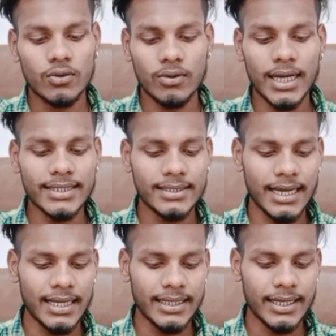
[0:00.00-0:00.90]
तो गाइस
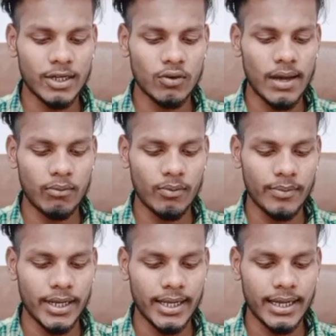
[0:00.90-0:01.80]
यहाँ देखने को आपको
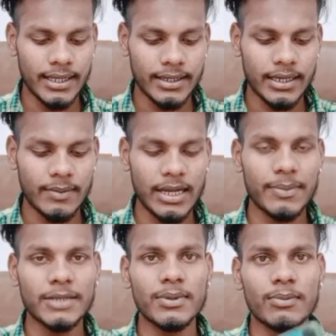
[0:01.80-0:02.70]
मिलेगा देखिए हमारे
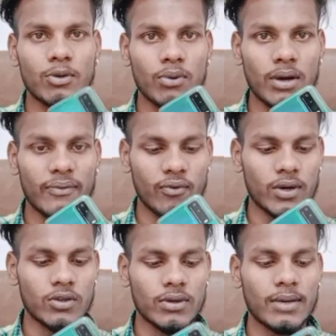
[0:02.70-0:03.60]
पास भी वीवो का
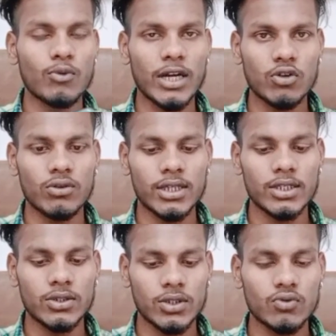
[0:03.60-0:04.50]
फोन है जो कि हम वाई ट्वेंटी
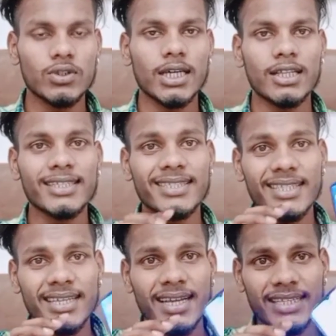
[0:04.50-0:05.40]
यूज कर रहे हैं जैसे
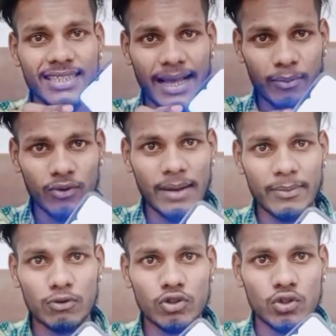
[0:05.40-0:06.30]
देखिए गाइस आपको यहाँ
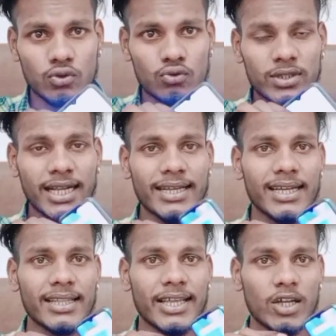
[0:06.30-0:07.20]
पे कुछ दूसरा ही
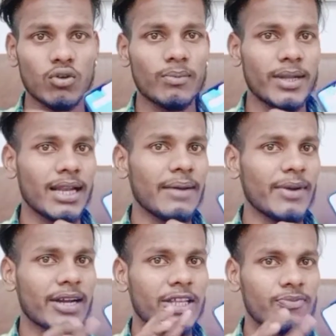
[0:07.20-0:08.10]
कलर देखने को मिल रहा है
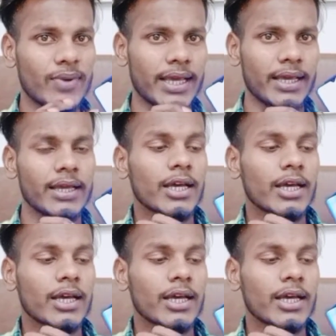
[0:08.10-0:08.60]
मेरा डिस्प्ले